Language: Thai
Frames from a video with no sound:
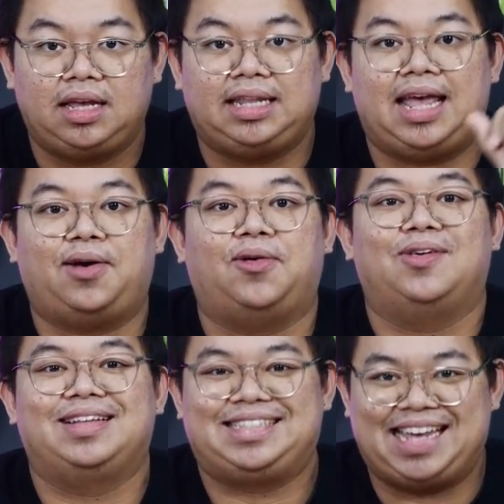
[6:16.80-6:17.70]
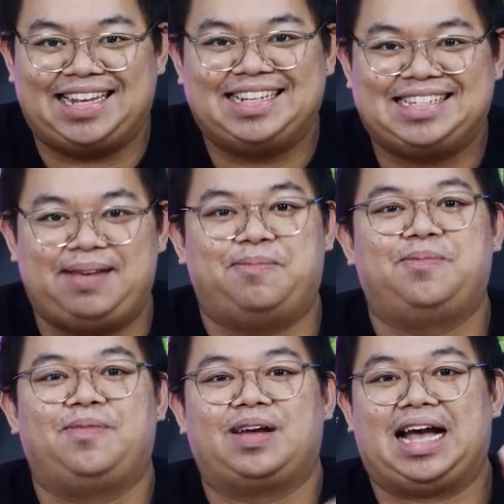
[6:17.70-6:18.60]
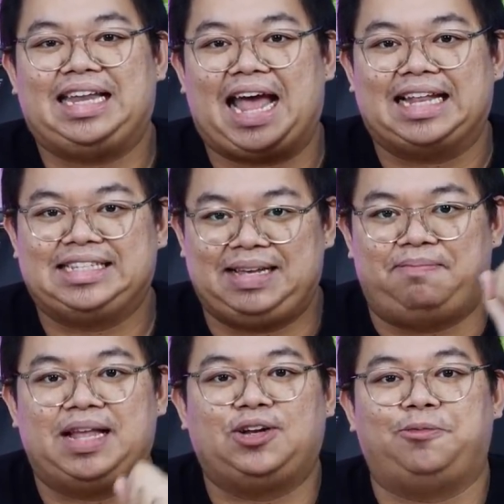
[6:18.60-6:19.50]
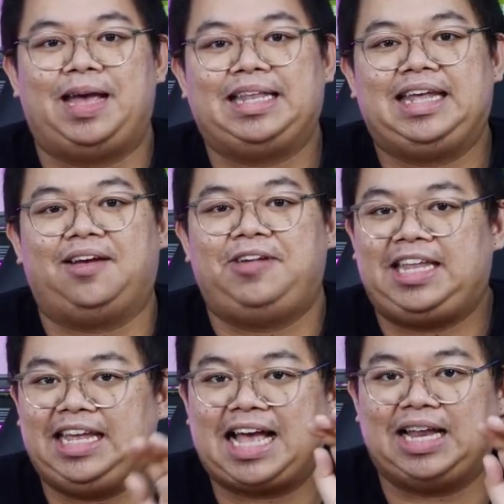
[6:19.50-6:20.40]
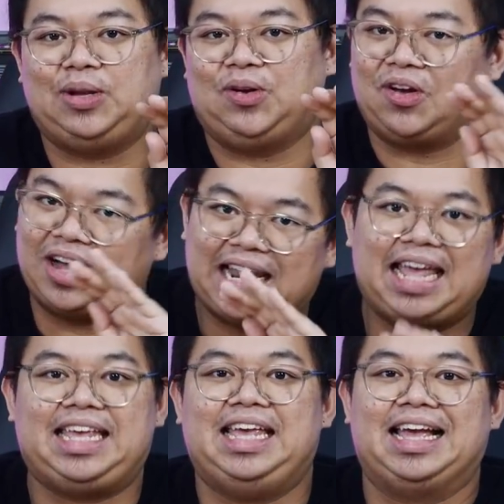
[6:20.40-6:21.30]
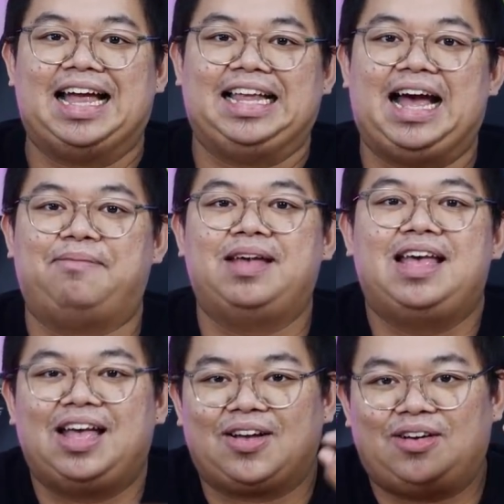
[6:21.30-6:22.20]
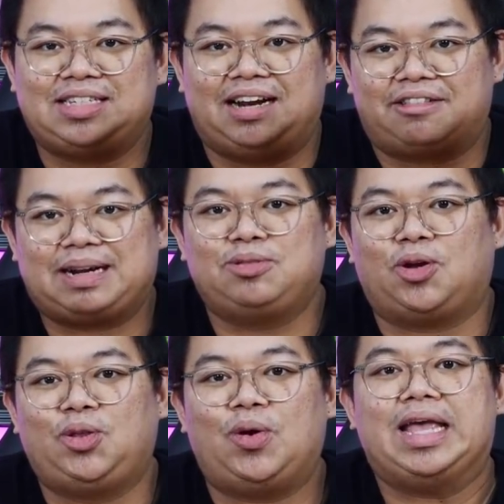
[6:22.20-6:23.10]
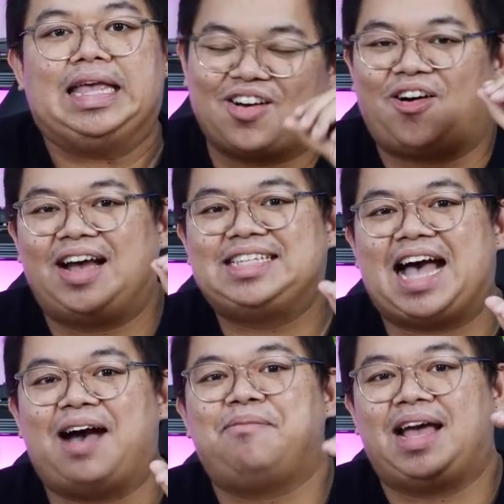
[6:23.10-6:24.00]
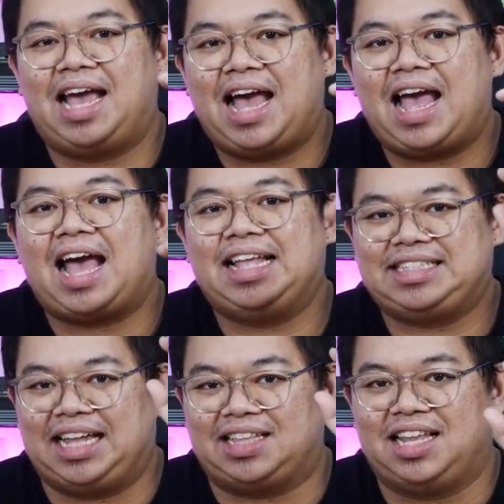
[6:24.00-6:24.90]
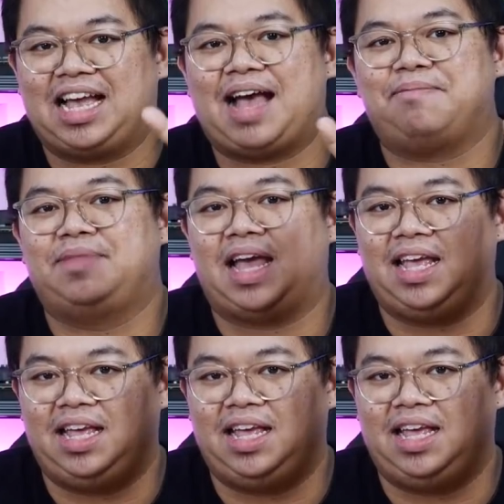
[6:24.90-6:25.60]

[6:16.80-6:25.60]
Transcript: Intel Gen 10ขนาด 10 นาโนเมตร เนี่ย วิธีการดูก็ใกล้เคียงกันครับ ก็จะเริ่มต้นด้วย Core i3 i5 i7 นะครับ ใน